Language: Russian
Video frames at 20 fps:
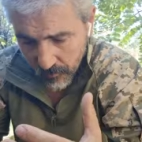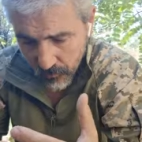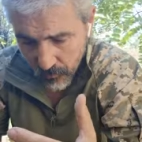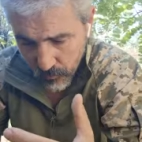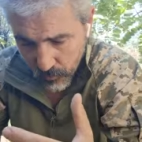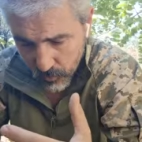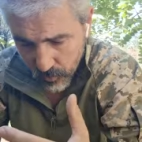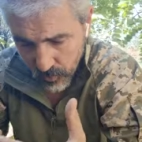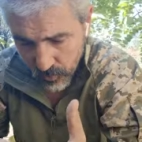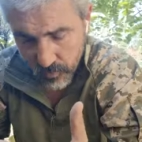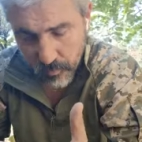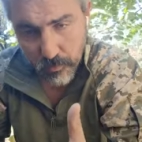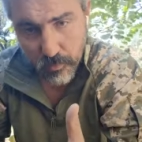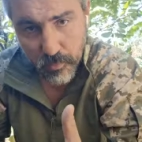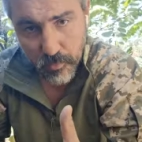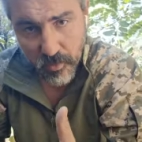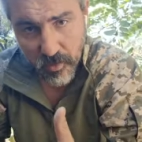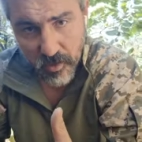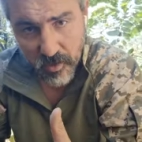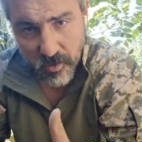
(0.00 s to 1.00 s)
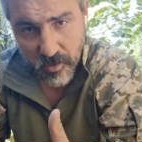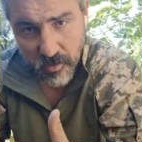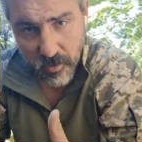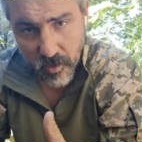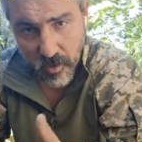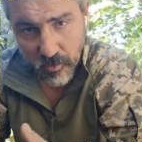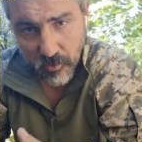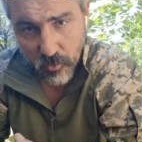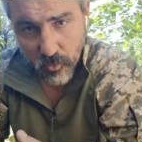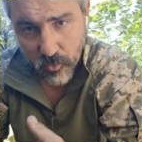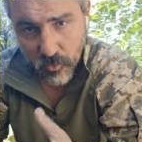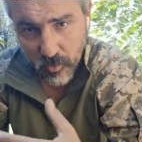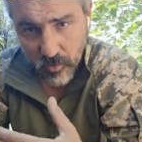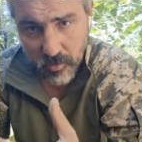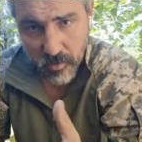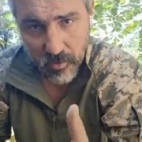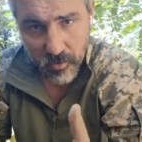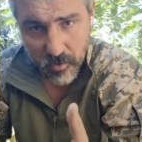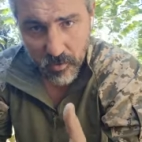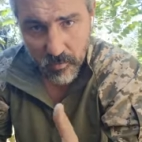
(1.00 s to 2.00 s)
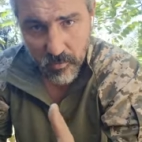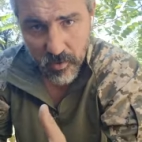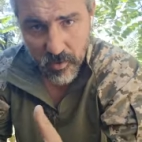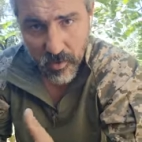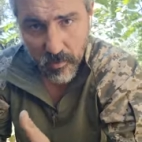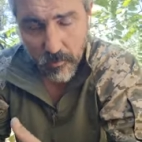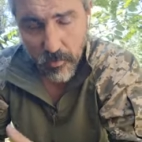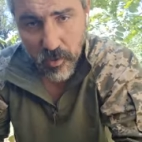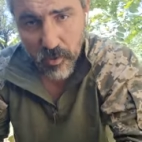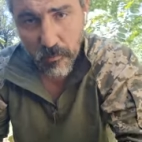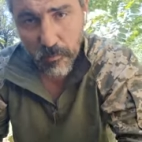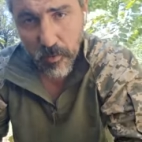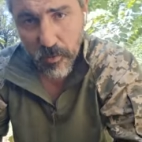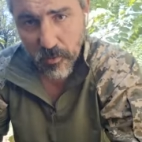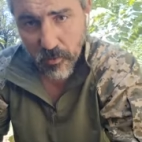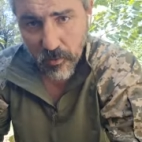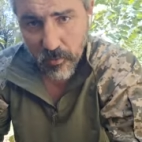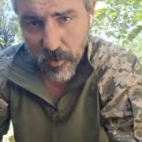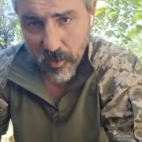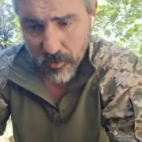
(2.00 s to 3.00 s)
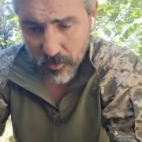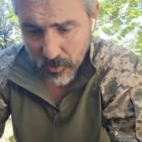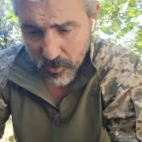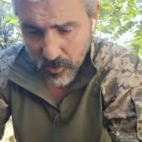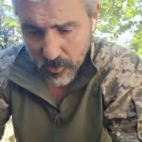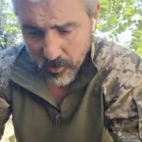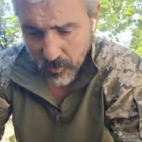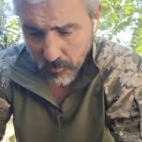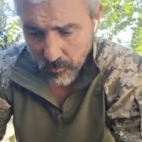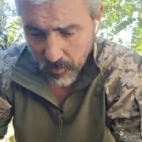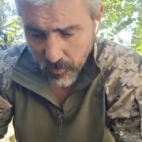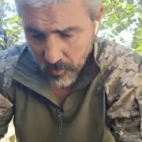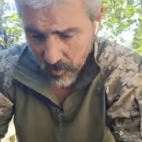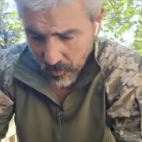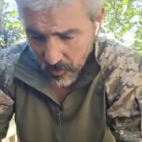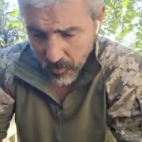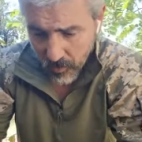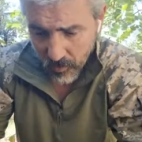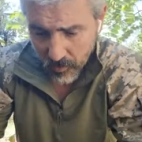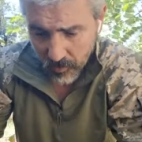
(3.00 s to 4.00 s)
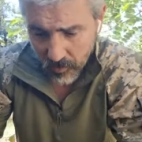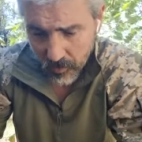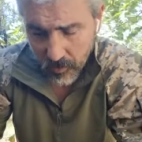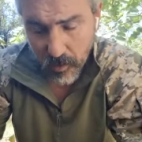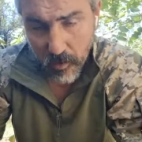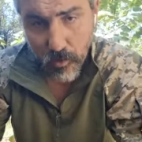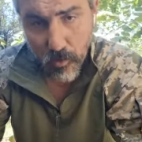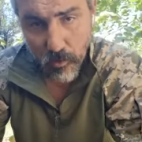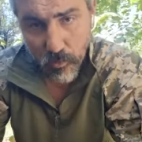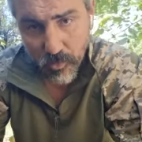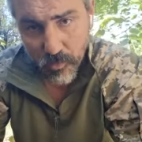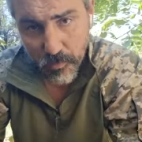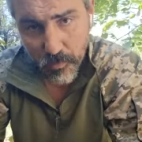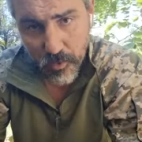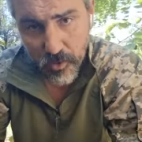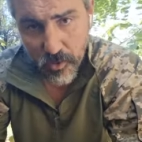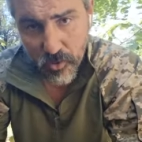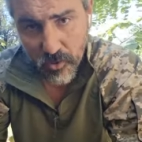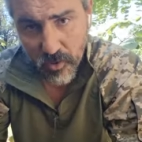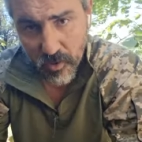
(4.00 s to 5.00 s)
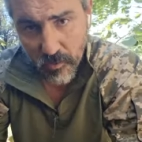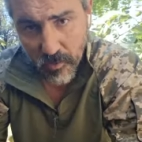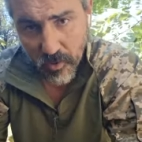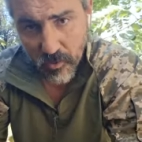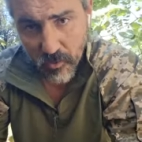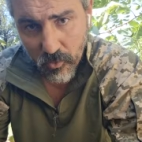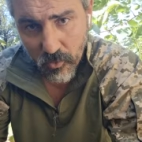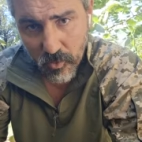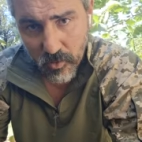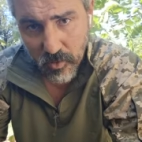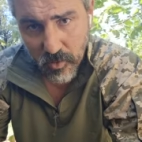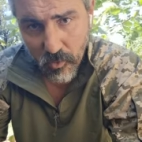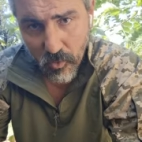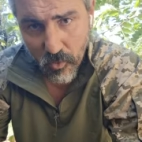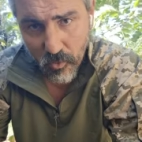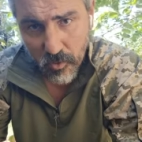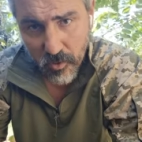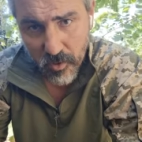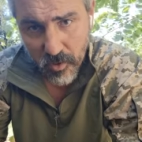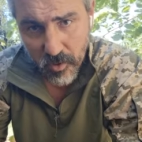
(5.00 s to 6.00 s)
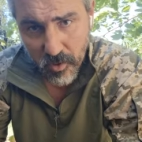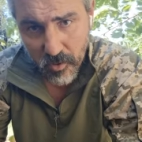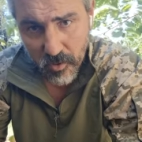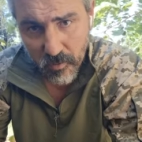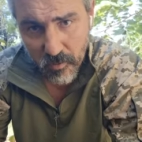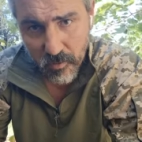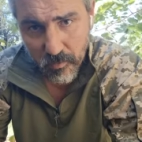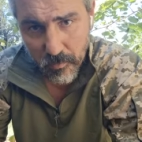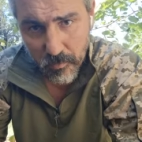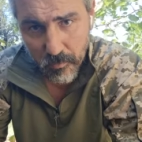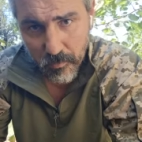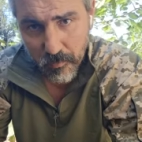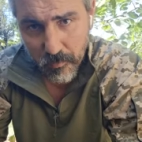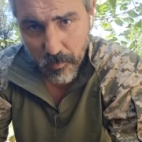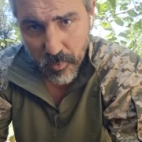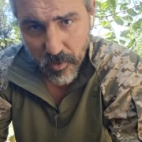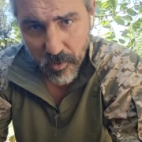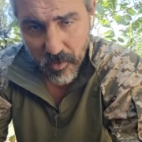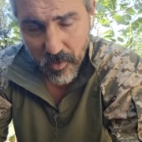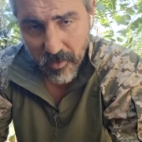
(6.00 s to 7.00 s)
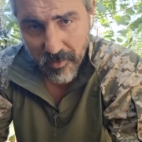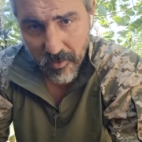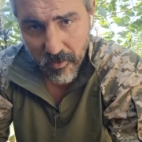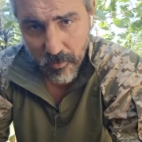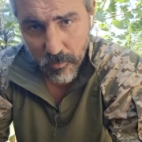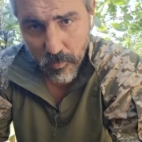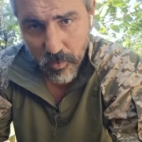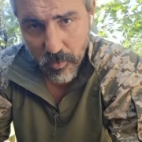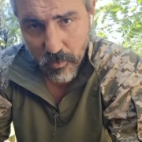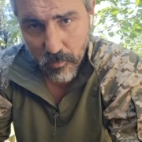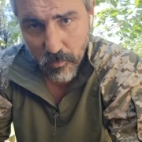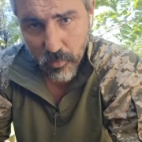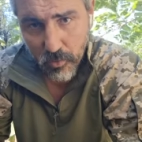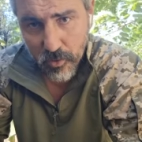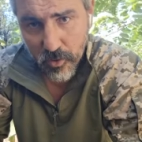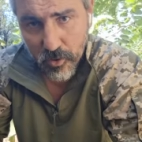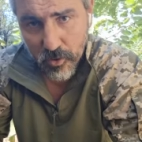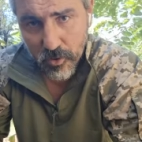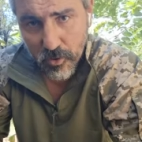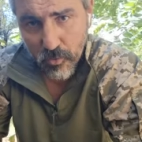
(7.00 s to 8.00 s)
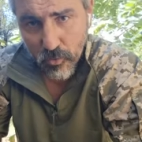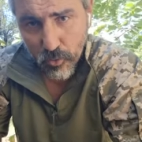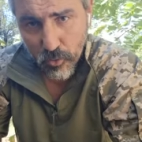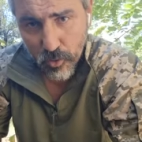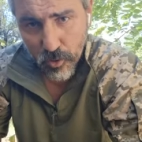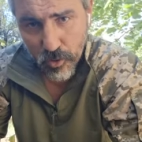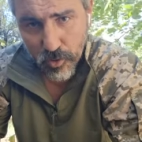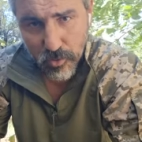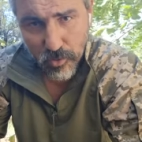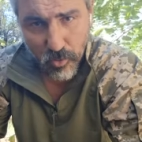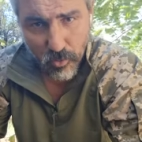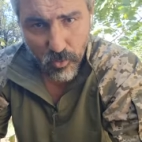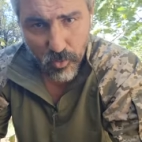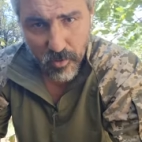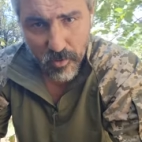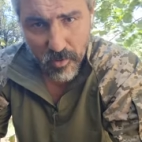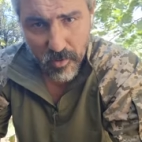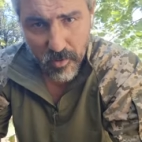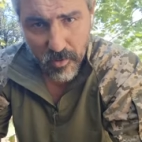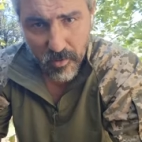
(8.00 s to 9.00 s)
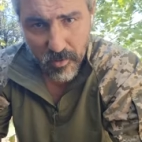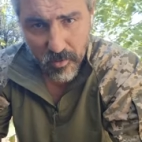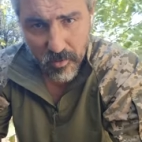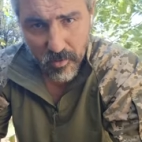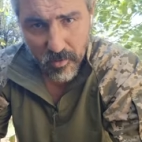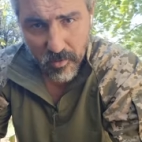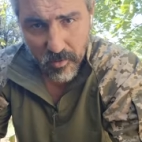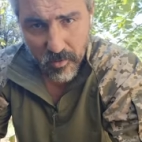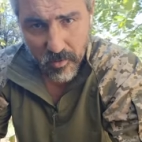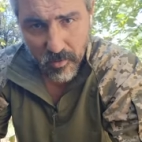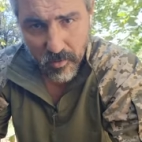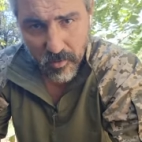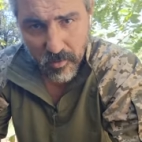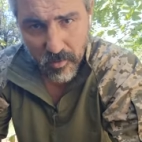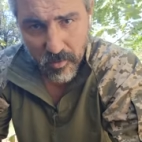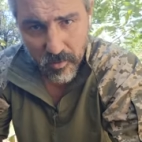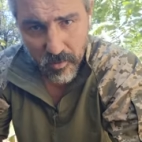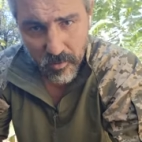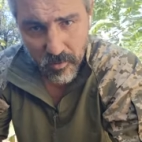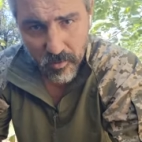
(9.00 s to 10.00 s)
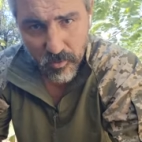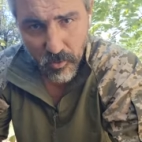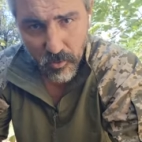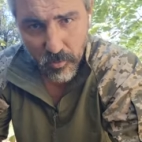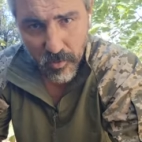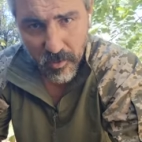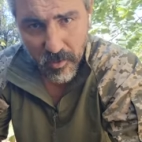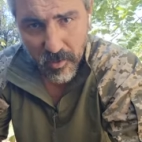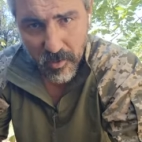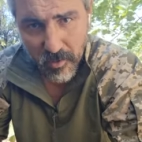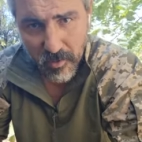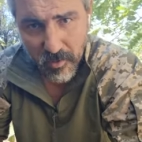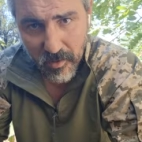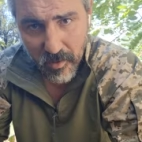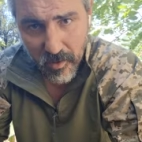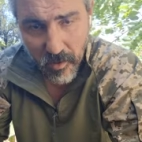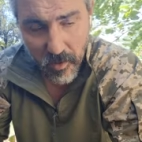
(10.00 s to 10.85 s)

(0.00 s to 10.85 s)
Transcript: будешь есть сладкую, ты там диабет подхватишь, там, здоровую пищу, там, какую-то овощи, эти погане, блин, будешь худой, стройный и струмкий,